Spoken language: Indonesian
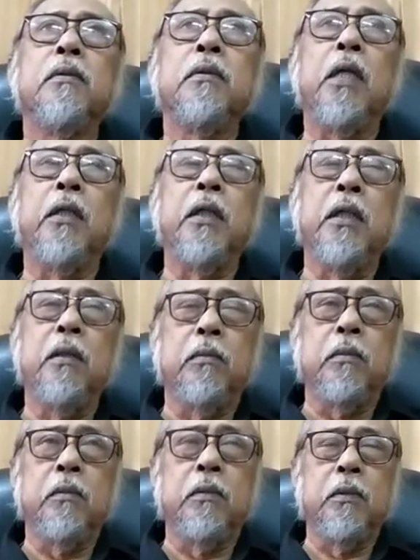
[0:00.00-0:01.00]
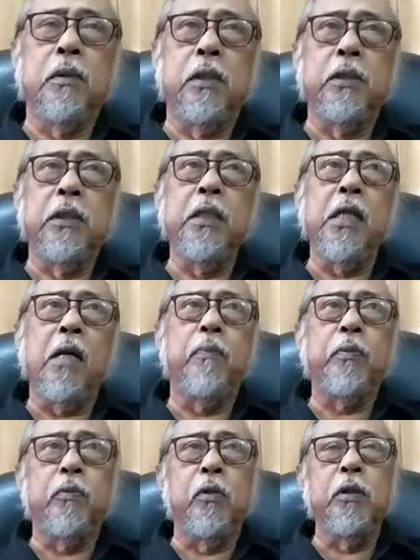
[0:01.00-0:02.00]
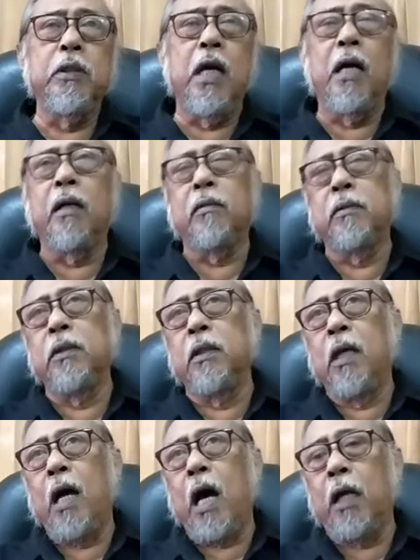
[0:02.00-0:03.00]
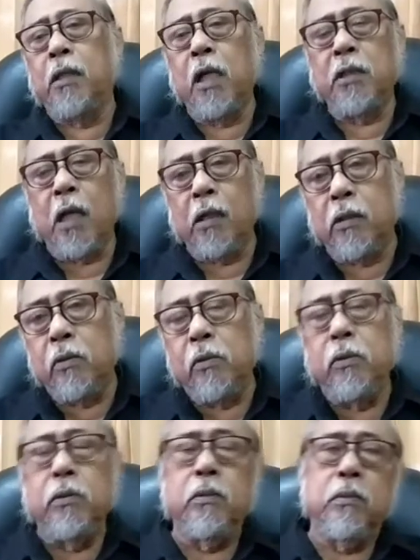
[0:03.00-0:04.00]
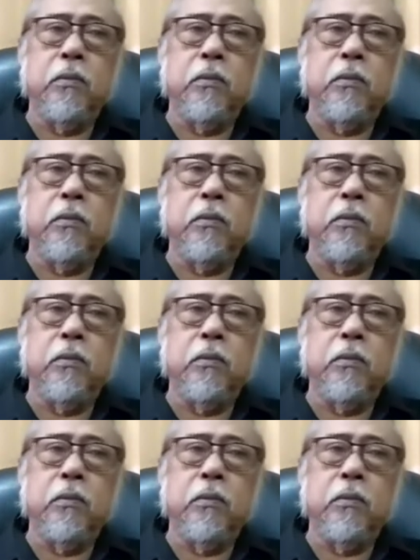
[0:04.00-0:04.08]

Jadi disinilah betulnya ada satu